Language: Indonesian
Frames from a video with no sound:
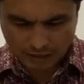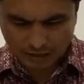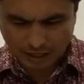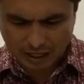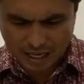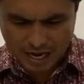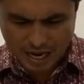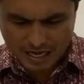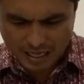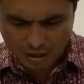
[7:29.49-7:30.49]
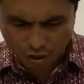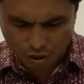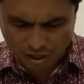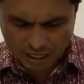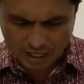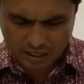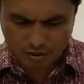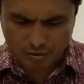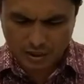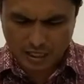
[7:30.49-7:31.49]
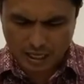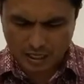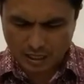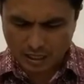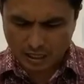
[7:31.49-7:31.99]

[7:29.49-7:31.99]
telah ada dosa di dunia,